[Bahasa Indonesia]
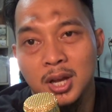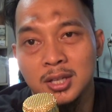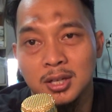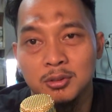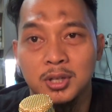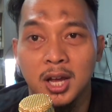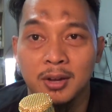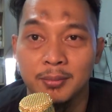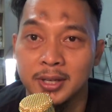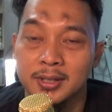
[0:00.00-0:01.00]
aja
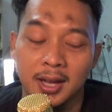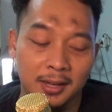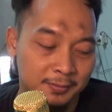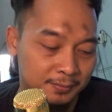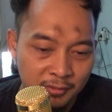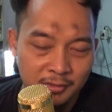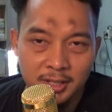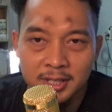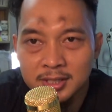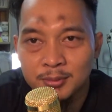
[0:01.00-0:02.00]
udah beda.
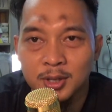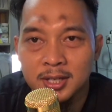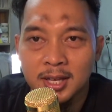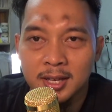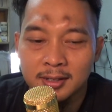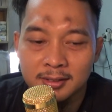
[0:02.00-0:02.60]
Jadi kesimpulannya